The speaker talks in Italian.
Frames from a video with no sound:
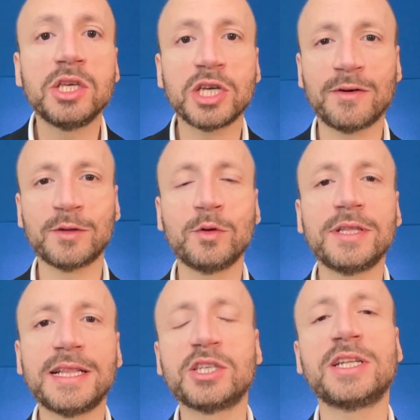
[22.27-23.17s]
Ciao a
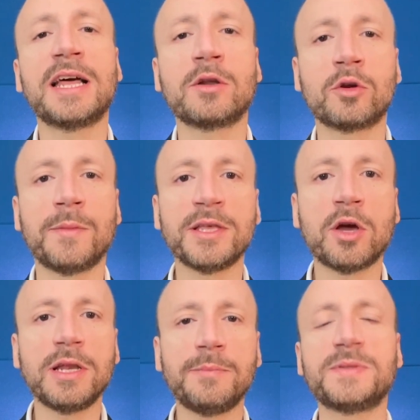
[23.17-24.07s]
tutti da Gennaro
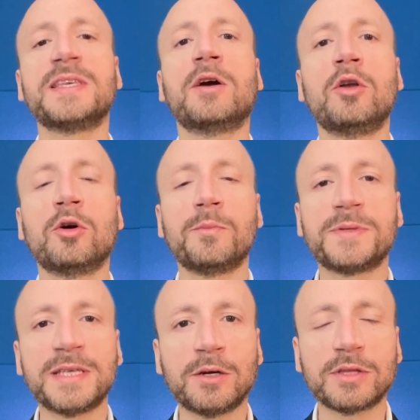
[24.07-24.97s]
Romagnoli, psicologo
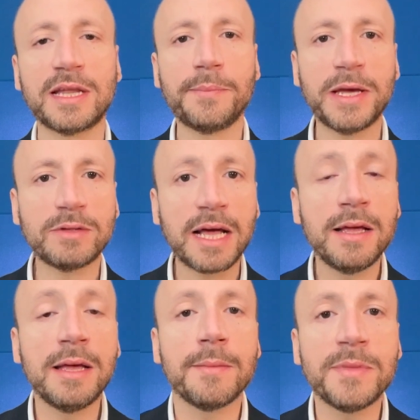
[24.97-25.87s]
psicoterapeuta,
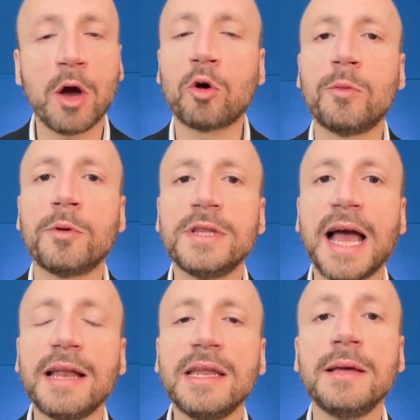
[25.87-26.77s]
mi occupo di
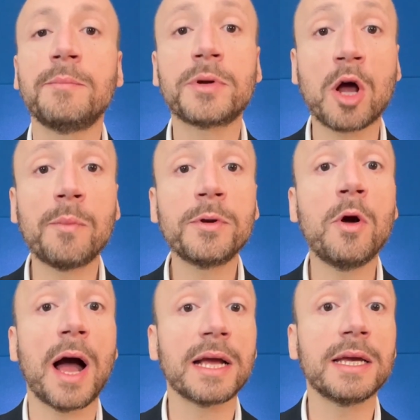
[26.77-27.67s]
anni proprio
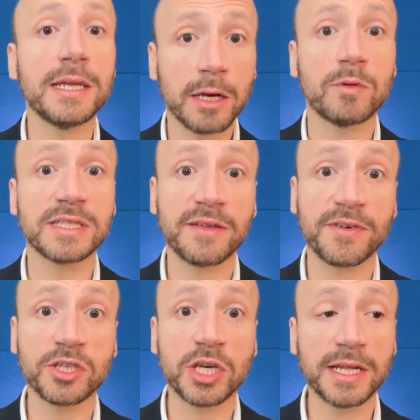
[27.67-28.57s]
anche di queste
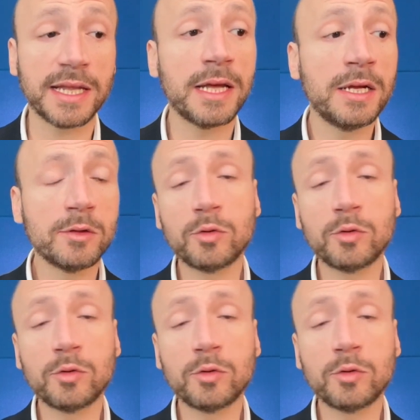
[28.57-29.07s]
faccende.